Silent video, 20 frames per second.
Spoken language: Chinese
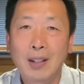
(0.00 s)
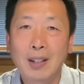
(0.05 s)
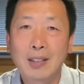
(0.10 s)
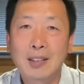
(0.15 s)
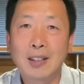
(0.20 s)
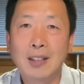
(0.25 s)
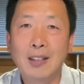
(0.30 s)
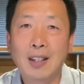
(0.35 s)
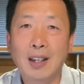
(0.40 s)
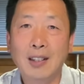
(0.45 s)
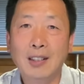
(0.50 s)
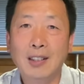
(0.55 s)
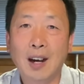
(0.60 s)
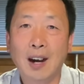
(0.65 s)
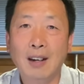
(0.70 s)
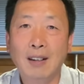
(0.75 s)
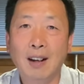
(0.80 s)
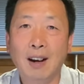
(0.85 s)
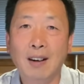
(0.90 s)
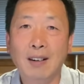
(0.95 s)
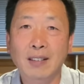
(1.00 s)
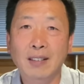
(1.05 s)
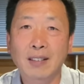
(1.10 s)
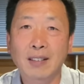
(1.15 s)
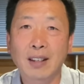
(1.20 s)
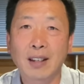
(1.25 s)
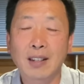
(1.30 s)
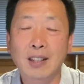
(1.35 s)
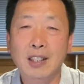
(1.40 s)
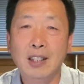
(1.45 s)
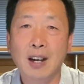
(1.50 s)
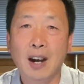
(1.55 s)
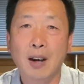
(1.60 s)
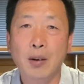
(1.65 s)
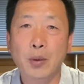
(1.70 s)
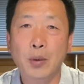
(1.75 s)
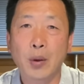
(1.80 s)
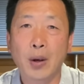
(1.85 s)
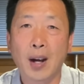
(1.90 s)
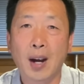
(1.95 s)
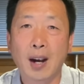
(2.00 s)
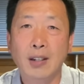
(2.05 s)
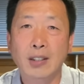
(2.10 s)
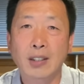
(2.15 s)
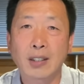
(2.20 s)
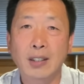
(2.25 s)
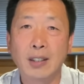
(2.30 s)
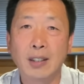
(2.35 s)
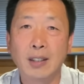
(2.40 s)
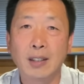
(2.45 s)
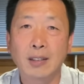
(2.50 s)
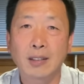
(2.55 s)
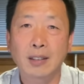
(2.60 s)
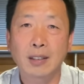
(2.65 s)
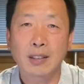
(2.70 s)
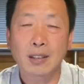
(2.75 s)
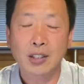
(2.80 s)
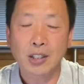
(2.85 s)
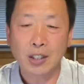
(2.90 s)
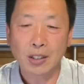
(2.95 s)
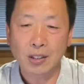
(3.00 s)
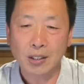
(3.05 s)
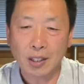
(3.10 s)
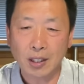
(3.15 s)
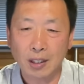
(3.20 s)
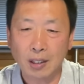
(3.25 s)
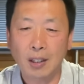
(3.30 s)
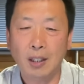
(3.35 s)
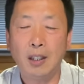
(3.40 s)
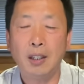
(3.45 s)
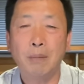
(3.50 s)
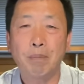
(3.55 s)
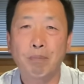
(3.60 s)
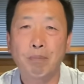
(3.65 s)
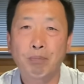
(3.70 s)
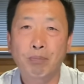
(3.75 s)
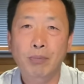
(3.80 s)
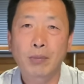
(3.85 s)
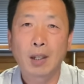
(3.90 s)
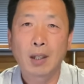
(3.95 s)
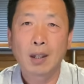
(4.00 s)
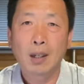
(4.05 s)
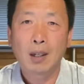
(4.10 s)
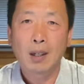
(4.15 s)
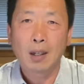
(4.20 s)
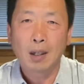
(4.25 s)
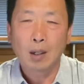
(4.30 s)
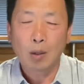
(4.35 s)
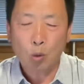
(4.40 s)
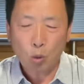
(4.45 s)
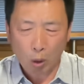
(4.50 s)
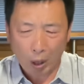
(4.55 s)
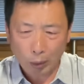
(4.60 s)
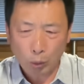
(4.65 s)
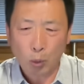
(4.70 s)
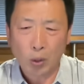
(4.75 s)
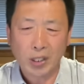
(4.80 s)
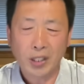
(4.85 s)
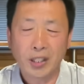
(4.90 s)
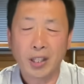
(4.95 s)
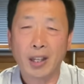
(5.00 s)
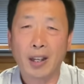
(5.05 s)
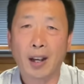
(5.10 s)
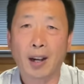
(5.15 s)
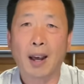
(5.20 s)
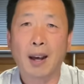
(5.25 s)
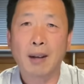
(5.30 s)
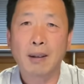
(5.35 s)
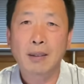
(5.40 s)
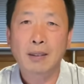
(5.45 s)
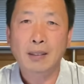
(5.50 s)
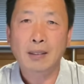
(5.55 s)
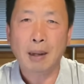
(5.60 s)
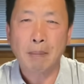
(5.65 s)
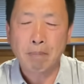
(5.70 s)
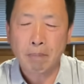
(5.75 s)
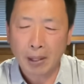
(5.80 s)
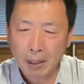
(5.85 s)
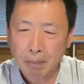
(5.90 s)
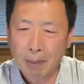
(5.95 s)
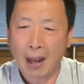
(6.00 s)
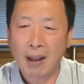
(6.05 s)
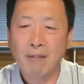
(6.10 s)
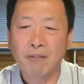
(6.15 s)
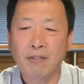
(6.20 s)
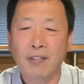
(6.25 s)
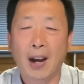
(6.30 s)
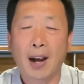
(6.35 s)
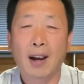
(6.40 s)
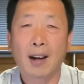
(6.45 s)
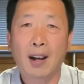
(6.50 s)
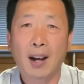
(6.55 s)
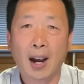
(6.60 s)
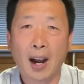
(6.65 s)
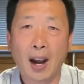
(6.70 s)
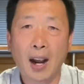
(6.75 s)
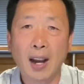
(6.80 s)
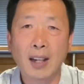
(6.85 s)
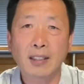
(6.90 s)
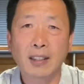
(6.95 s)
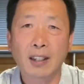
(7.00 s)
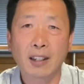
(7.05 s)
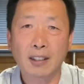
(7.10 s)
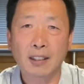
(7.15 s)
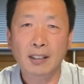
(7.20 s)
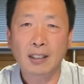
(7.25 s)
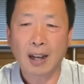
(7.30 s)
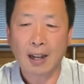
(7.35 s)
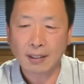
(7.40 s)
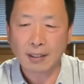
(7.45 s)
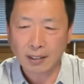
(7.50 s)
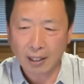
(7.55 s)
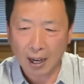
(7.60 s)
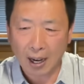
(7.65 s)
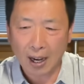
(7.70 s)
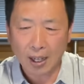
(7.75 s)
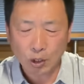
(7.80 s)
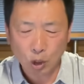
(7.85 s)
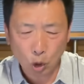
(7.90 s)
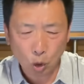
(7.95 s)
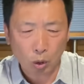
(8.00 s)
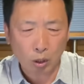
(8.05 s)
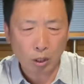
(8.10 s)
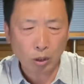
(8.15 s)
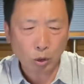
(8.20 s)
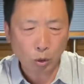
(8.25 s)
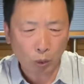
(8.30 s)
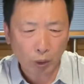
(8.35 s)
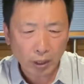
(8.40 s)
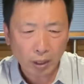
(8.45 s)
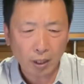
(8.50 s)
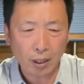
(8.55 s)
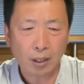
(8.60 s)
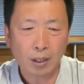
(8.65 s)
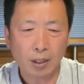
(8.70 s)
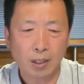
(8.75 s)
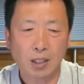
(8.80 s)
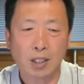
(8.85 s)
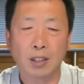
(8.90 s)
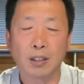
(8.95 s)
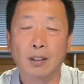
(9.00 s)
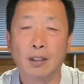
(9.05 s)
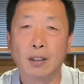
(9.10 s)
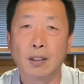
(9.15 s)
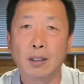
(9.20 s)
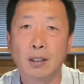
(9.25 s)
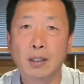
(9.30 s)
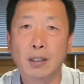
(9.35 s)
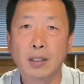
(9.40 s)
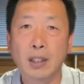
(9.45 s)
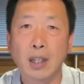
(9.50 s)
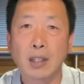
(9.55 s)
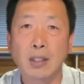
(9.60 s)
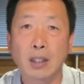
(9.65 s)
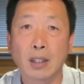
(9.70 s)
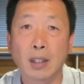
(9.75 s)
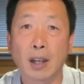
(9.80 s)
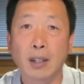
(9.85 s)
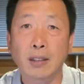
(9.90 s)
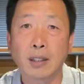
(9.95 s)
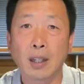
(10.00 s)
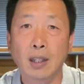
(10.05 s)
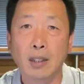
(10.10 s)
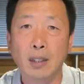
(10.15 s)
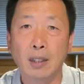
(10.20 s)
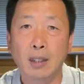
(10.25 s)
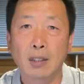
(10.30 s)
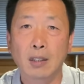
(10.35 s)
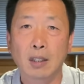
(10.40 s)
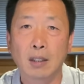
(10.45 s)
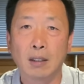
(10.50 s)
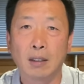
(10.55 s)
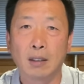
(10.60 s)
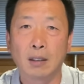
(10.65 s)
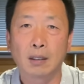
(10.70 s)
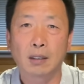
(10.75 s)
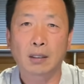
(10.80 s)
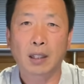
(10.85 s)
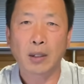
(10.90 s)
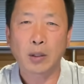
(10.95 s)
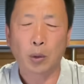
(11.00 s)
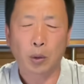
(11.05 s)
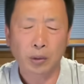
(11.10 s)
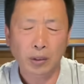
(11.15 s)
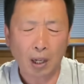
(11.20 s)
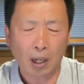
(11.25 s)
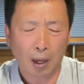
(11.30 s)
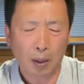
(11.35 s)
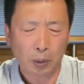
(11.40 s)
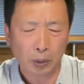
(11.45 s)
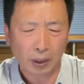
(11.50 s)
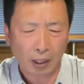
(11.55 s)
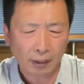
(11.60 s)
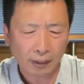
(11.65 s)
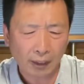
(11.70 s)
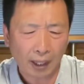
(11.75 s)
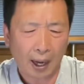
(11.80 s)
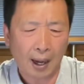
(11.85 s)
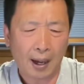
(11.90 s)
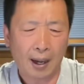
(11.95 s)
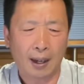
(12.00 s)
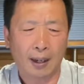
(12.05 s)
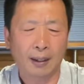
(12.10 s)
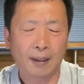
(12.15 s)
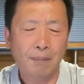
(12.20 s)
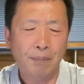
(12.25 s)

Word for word: 今天是二零二零年十二月二十一日，星期一，快过节了，但没办法，还得和大家说说疫情。这几天这疫情，它又闹腾大了。